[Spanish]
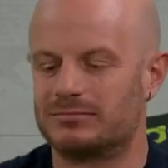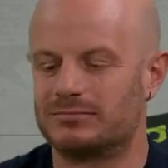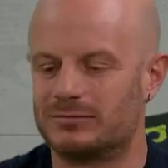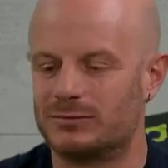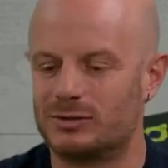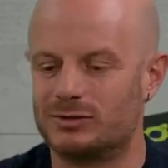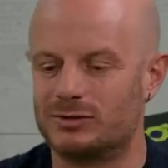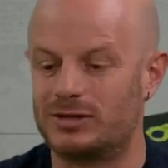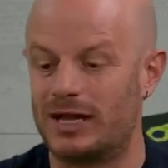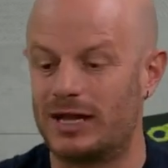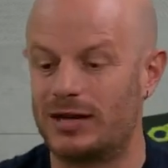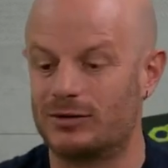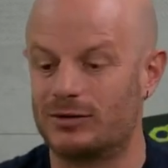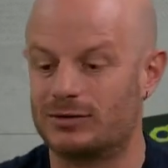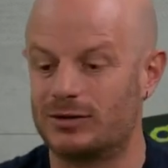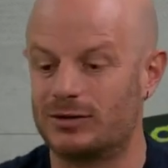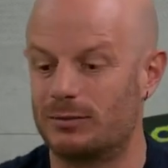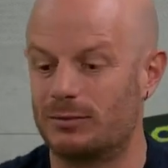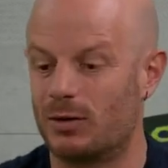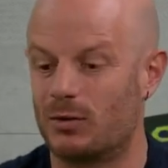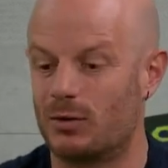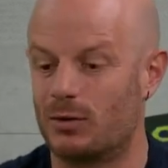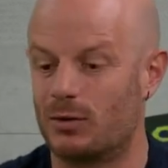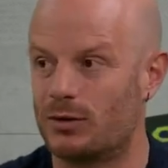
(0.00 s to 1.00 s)
no sé, no
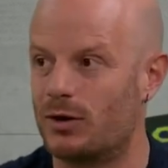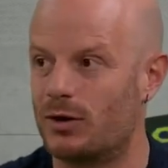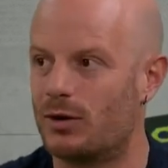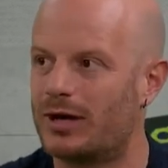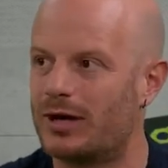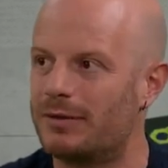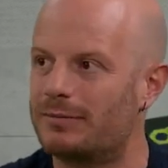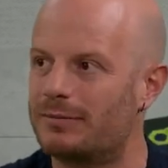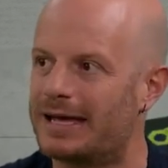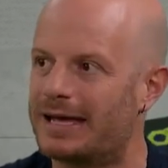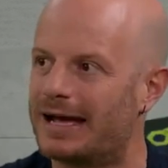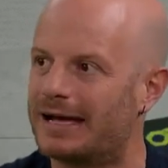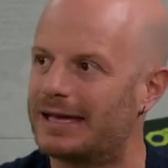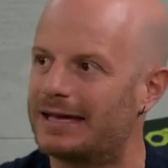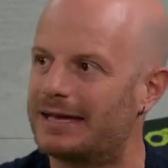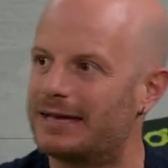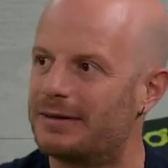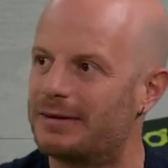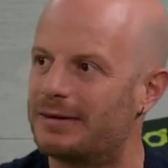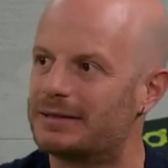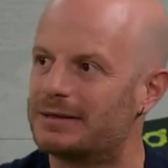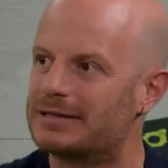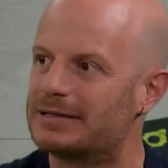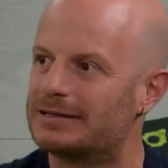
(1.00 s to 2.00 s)
se me ocurrió que había que
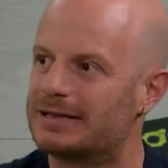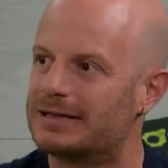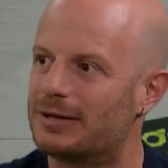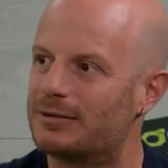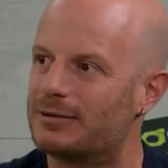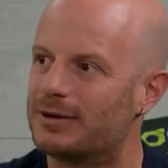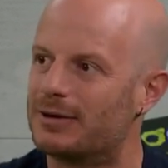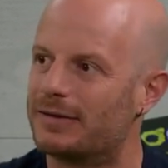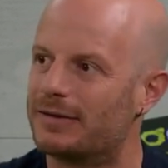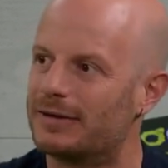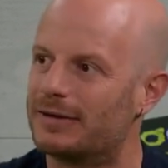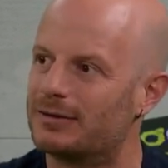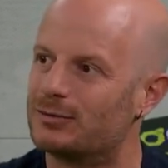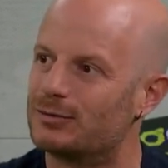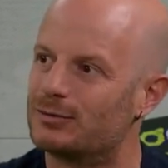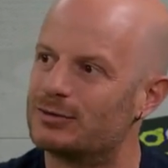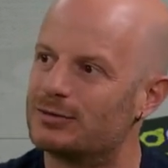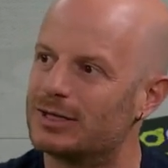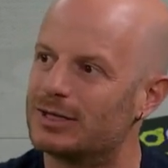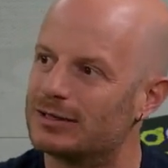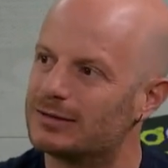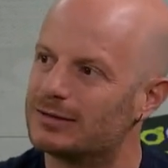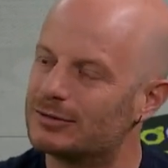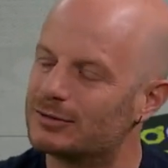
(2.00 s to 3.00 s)
ir a presentar una
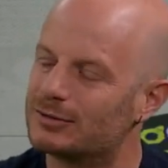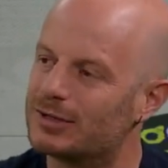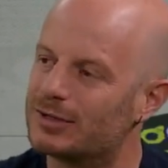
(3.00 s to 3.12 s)
denuncia.